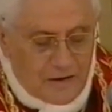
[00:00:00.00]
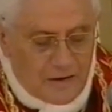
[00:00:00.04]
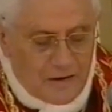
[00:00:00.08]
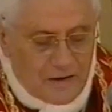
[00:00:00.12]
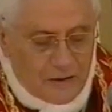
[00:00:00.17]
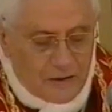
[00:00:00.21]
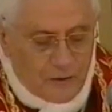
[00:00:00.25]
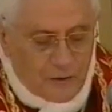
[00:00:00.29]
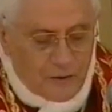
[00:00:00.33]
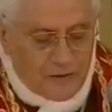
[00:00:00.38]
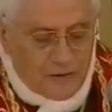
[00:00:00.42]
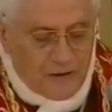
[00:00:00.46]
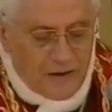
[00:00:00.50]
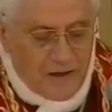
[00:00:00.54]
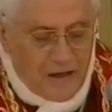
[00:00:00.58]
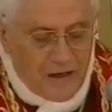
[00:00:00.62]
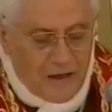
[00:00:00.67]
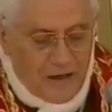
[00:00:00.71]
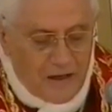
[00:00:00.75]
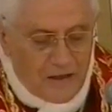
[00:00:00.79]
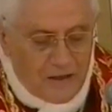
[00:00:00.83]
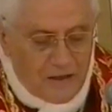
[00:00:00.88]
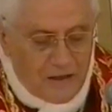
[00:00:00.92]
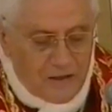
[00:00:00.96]
La
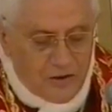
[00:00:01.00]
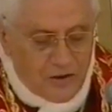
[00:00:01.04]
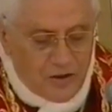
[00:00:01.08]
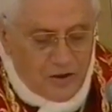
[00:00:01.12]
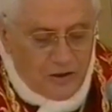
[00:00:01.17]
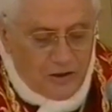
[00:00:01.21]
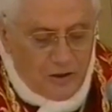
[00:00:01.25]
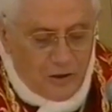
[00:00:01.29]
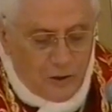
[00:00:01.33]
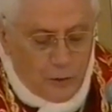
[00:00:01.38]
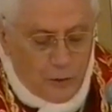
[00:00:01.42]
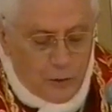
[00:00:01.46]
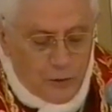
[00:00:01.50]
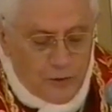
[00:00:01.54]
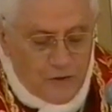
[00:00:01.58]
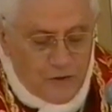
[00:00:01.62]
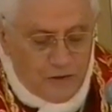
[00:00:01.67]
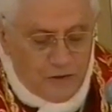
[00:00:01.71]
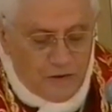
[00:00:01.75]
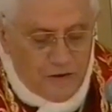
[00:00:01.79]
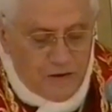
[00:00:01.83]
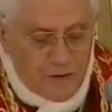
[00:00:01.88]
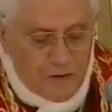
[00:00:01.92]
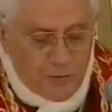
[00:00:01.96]
totale e
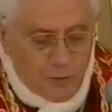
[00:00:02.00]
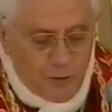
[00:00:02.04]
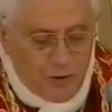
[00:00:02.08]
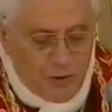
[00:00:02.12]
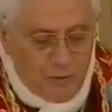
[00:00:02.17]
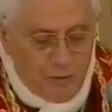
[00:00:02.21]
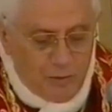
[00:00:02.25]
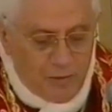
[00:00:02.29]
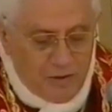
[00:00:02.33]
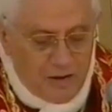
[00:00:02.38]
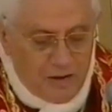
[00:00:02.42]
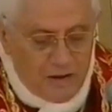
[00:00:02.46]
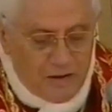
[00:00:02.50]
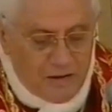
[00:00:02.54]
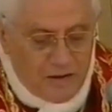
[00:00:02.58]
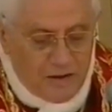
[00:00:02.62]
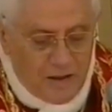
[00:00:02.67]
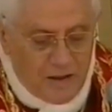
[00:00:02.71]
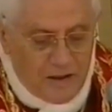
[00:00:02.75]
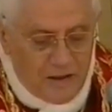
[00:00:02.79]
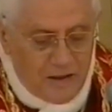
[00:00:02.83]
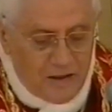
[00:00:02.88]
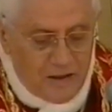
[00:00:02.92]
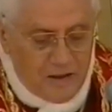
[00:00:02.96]
generosa
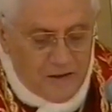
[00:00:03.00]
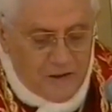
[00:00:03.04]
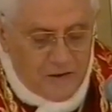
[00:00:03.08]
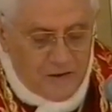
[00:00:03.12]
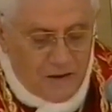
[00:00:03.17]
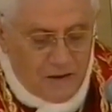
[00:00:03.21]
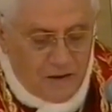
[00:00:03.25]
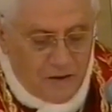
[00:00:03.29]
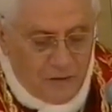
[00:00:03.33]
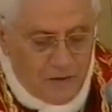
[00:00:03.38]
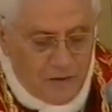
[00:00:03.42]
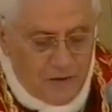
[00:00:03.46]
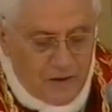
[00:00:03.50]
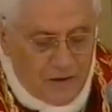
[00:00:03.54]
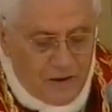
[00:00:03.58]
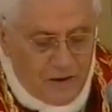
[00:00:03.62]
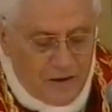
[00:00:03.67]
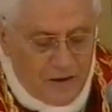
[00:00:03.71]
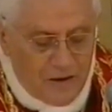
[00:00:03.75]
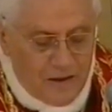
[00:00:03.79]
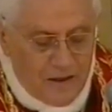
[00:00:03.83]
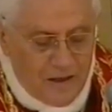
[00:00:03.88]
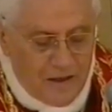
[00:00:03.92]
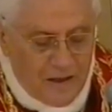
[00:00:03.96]
disponibilità nel
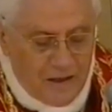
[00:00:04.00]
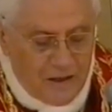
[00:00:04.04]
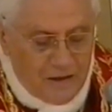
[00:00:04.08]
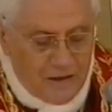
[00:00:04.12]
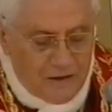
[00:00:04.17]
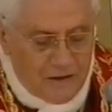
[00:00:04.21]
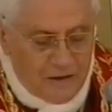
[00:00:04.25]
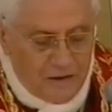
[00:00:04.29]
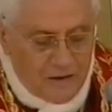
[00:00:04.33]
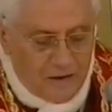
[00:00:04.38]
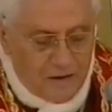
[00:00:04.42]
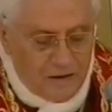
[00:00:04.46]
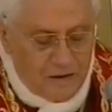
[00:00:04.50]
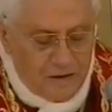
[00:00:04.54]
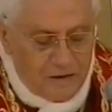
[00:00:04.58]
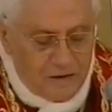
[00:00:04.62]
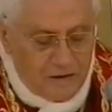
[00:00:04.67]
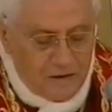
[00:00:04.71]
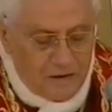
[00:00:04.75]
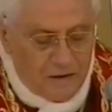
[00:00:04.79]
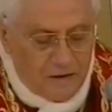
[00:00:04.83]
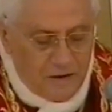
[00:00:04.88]
servire gli altri